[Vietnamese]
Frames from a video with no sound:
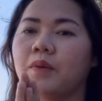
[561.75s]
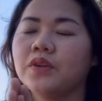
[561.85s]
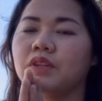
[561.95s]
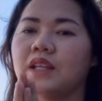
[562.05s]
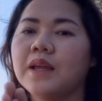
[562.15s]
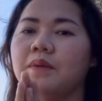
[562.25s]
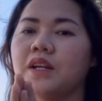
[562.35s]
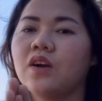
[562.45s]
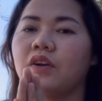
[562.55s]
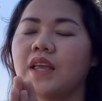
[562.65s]
Mọi người thấy mình
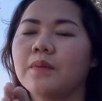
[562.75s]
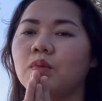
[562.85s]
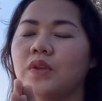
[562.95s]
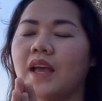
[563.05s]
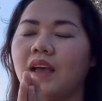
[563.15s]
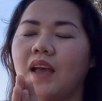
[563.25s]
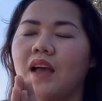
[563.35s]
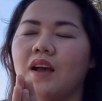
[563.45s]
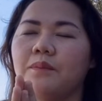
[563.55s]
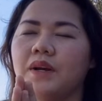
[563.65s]
đi coi nhà mua nhà,
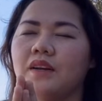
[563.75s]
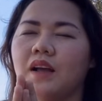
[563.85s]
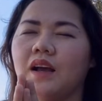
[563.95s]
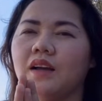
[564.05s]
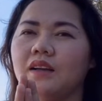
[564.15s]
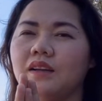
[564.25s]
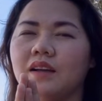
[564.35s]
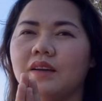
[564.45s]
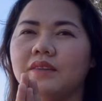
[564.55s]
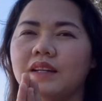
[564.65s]
mình
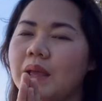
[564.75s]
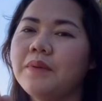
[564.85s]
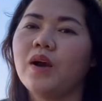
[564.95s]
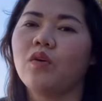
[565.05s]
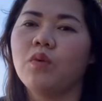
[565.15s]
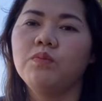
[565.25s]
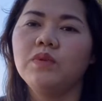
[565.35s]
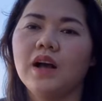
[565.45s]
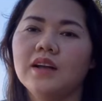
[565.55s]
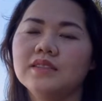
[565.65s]
đêm nào cũng
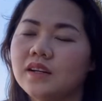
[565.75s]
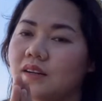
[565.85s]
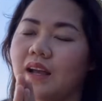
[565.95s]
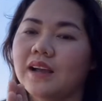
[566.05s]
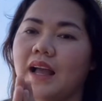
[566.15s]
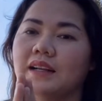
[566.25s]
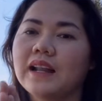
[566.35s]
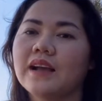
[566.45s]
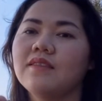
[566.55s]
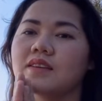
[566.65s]
rất là căng
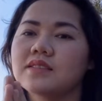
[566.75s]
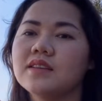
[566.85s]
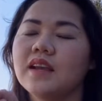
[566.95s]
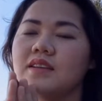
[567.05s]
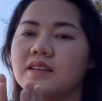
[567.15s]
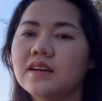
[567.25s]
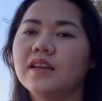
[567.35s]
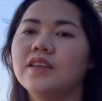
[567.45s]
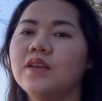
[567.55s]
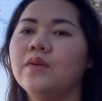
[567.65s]
thẳng và suy nghĩ rất
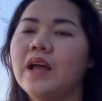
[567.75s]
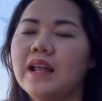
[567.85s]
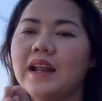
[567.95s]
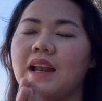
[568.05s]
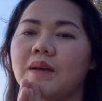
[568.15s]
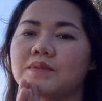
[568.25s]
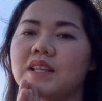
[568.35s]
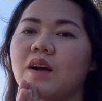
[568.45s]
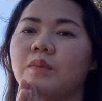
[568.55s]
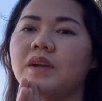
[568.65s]
là nhiều để làm
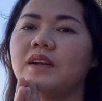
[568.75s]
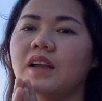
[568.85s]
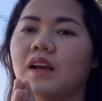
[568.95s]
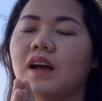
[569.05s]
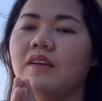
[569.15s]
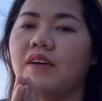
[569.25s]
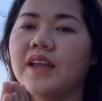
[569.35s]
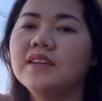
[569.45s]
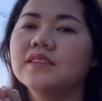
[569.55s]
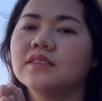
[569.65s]
sao mình
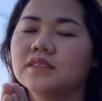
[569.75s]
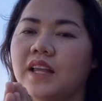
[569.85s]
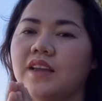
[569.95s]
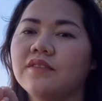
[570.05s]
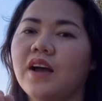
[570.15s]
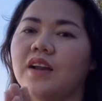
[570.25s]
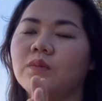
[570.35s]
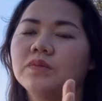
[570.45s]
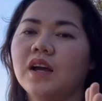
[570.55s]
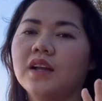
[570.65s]
vay được tiền và
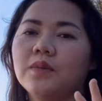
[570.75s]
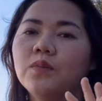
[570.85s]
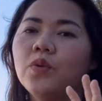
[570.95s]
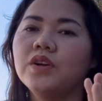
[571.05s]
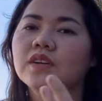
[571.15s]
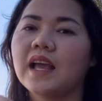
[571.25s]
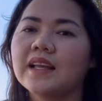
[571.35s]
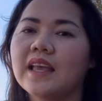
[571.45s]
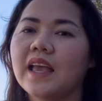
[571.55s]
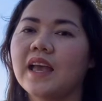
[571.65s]
đồng thời để mua được
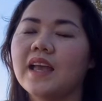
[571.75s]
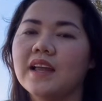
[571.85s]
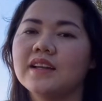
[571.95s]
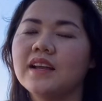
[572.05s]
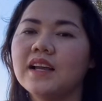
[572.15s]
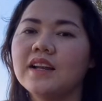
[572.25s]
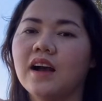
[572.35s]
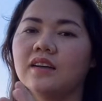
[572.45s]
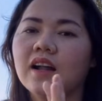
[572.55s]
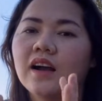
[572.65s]
căn nhà với cái
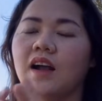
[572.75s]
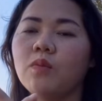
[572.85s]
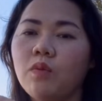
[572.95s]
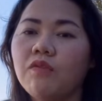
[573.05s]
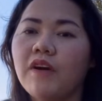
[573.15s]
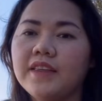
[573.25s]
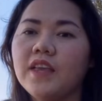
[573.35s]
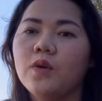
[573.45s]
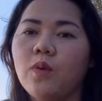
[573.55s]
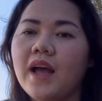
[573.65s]
nợ nần không có phải
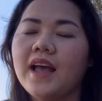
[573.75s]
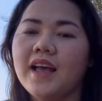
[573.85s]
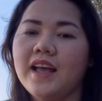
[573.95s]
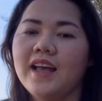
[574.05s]
nhiều quá.